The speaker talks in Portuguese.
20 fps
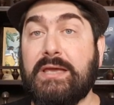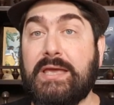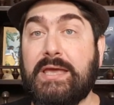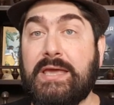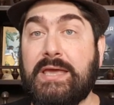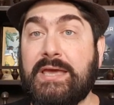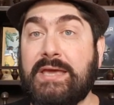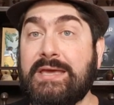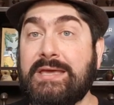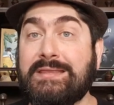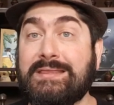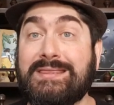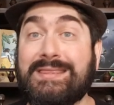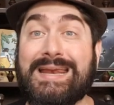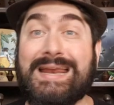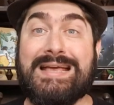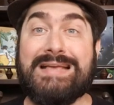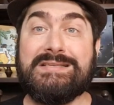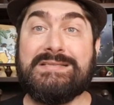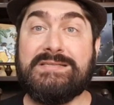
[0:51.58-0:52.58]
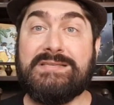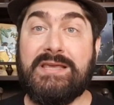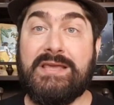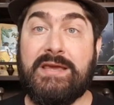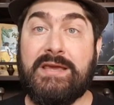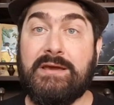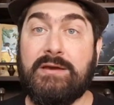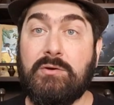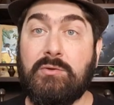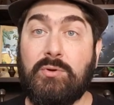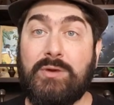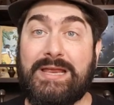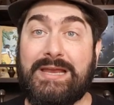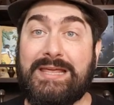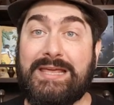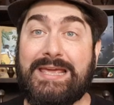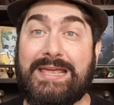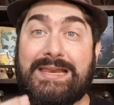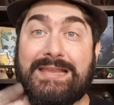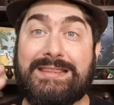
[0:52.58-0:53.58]
é, trazer,
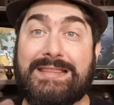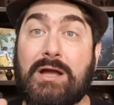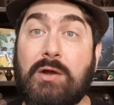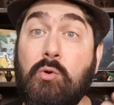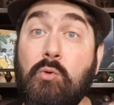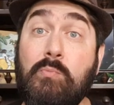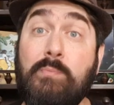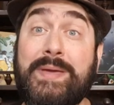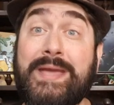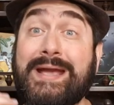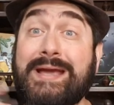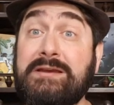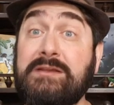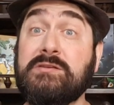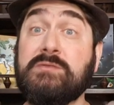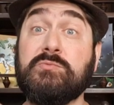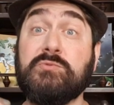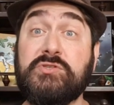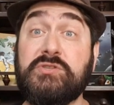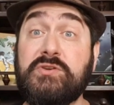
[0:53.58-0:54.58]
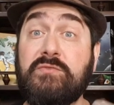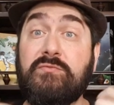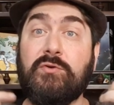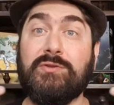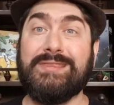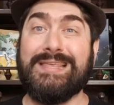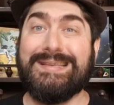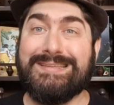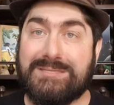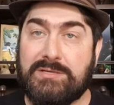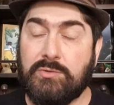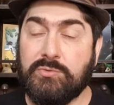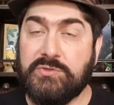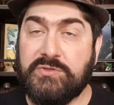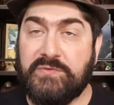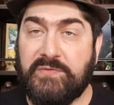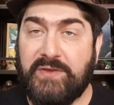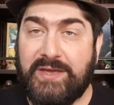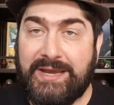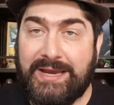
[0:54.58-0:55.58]
ele ele tá com um mecanismo de votação
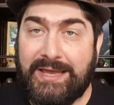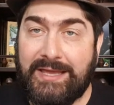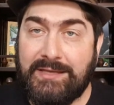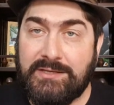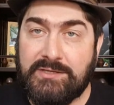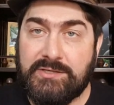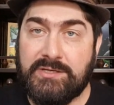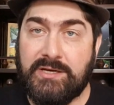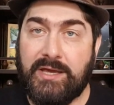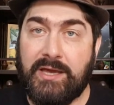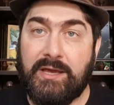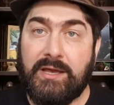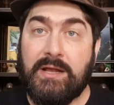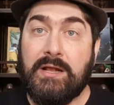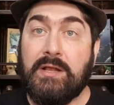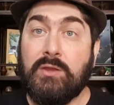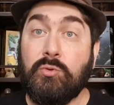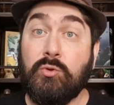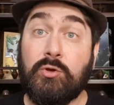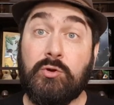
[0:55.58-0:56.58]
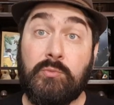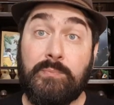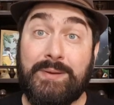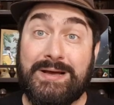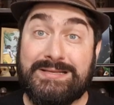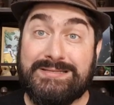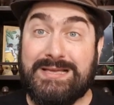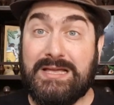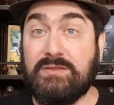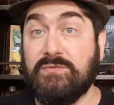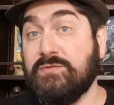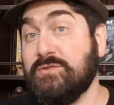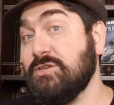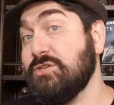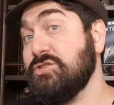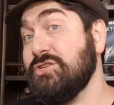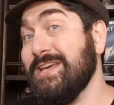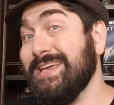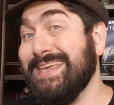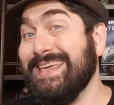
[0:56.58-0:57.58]
diferente, né? No ano passado você
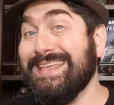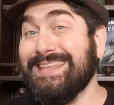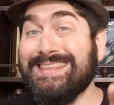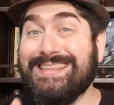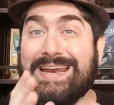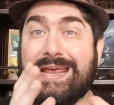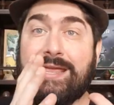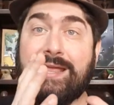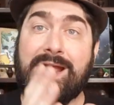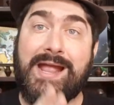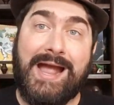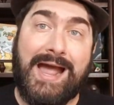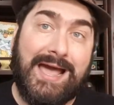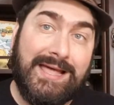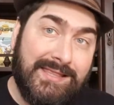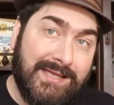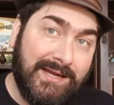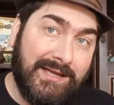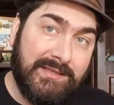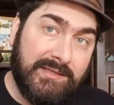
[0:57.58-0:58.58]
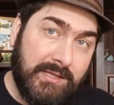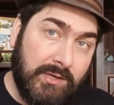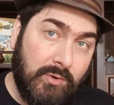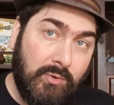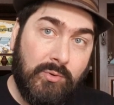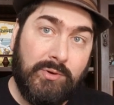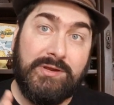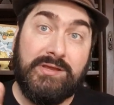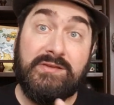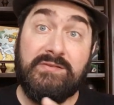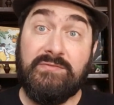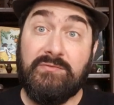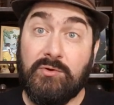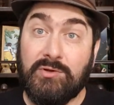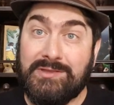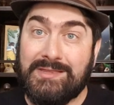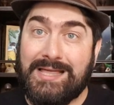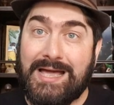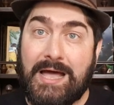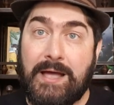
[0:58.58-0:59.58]
tinha que entrar em cada categoria e
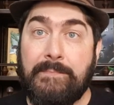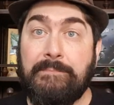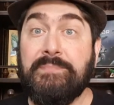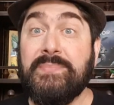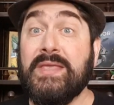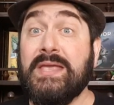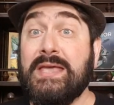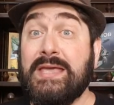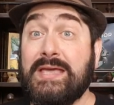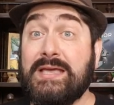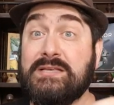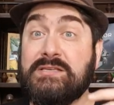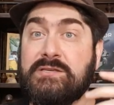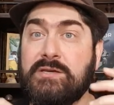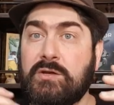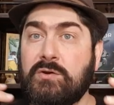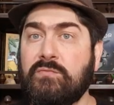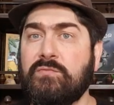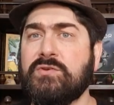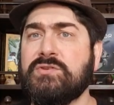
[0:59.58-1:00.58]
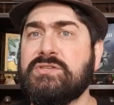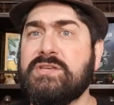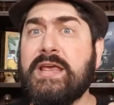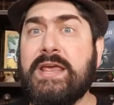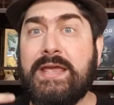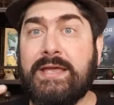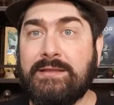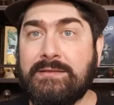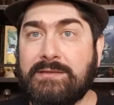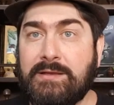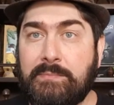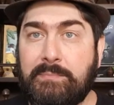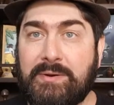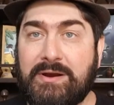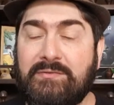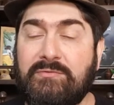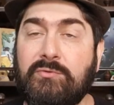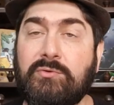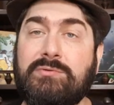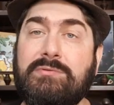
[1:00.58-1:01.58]
votar. Esse ano você entra para
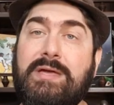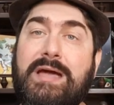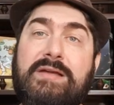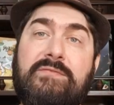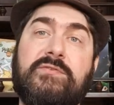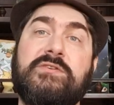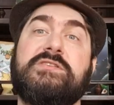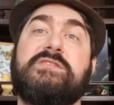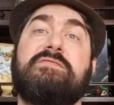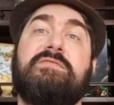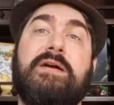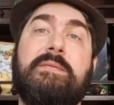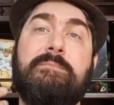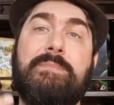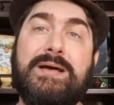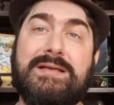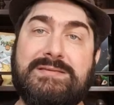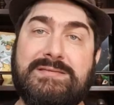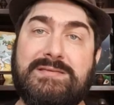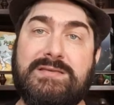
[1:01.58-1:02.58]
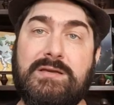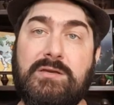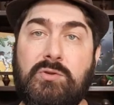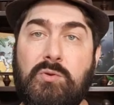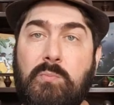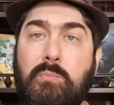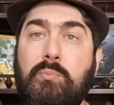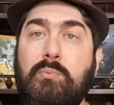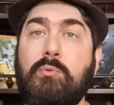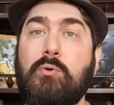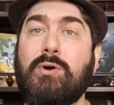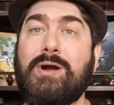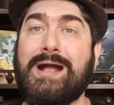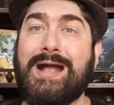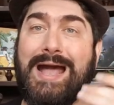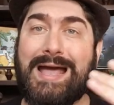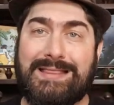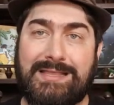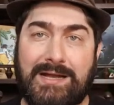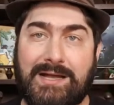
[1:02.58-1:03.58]
votar e você vai passando por cada